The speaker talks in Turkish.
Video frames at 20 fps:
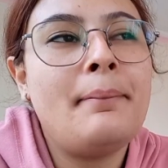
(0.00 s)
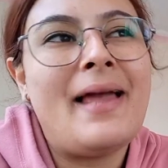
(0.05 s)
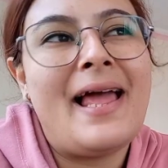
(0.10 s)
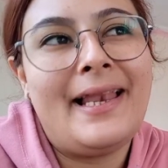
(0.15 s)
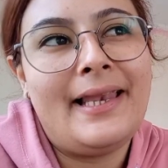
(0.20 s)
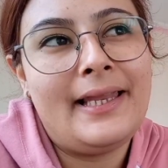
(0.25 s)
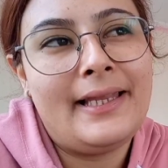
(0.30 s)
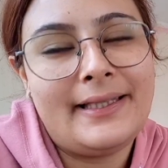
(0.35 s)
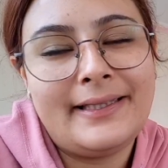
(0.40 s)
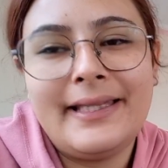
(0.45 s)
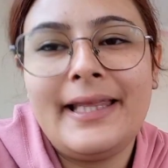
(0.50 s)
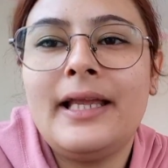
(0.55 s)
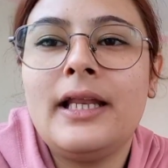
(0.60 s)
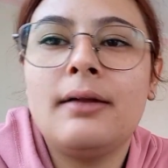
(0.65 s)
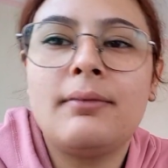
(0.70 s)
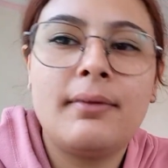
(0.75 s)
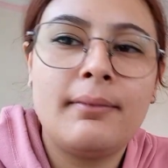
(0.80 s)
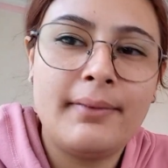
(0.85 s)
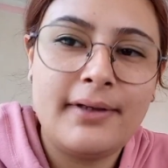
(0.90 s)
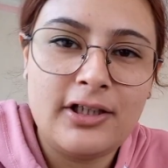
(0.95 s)
Benlik değil
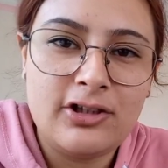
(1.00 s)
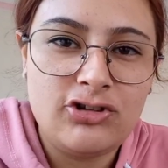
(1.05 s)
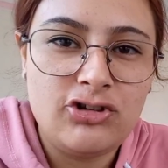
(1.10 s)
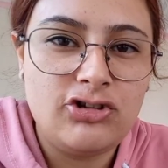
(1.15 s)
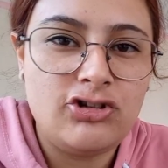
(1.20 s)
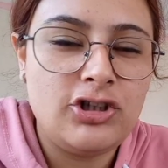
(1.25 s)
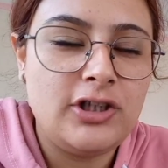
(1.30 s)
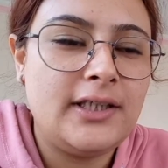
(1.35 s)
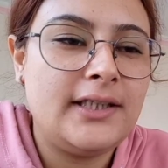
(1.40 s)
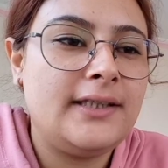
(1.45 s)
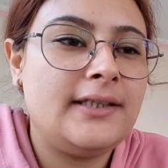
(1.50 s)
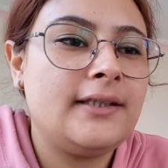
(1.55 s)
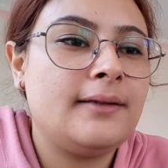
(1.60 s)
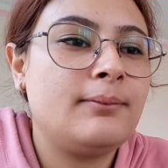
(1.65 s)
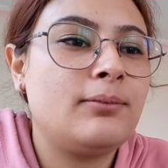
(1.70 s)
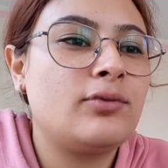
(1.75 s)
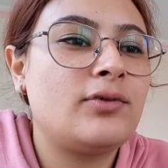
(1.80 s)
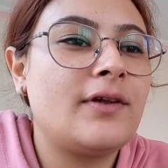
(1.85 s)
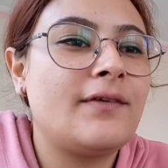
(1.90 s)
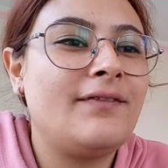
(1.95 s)
ama Barış için gittik
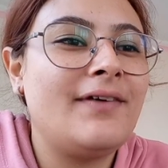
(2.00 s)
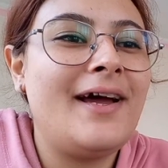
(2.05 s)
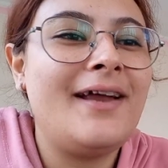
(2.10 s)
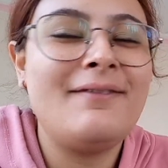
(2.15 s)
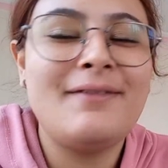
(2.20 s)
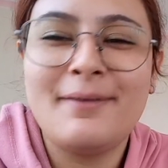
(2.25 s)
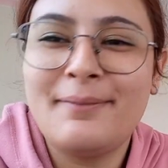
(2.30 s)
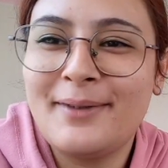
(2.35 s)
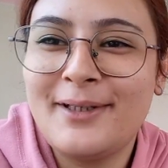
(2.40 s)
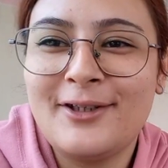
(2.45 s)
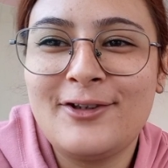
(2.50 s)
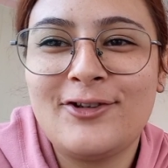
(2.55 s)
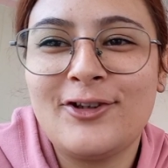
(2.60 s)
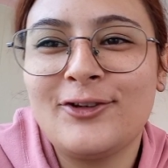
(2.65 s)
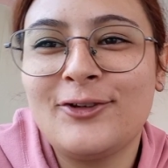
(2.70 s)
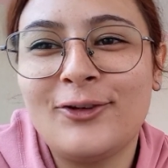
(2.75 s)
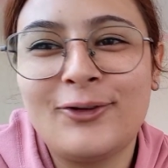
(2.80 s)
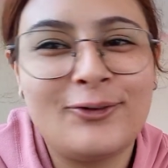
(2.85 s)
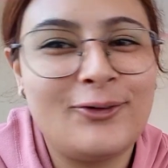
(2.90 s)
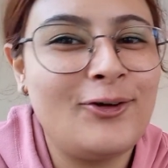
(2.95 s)
bu sefer ve Barış'a
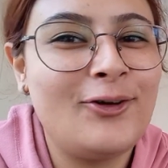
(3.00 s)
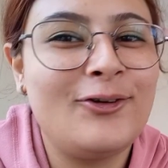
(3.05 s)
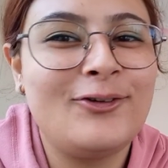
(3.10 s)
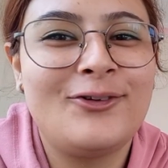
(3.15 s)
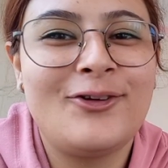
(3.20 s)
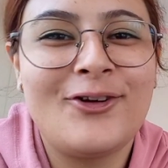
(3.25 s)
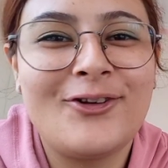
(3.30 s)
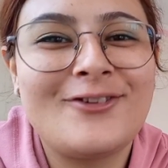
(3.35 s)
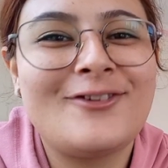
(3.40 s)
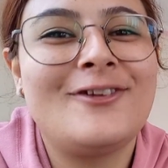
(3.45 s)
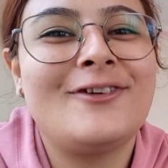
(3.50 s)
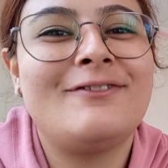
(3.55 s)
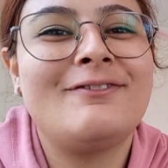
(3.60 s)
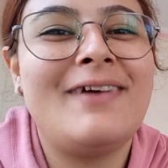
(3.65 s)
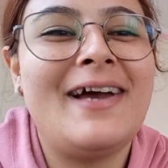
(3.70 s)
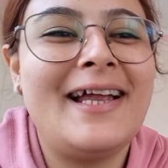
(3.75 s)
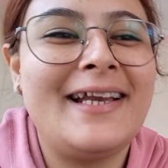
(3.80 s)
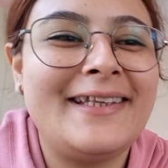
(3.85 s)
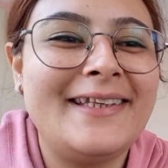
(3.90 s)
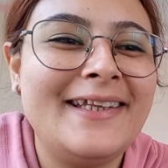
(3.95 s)
doktor gözlük
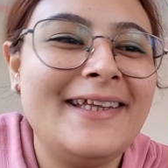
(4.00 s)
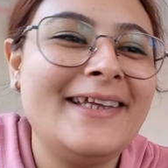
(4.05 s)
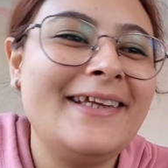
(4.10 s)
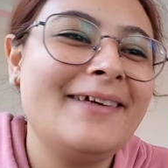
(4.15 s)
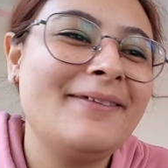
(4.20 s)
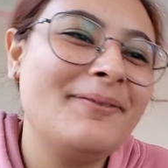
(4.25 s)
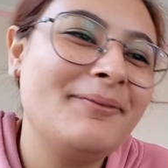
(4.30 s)
verdi.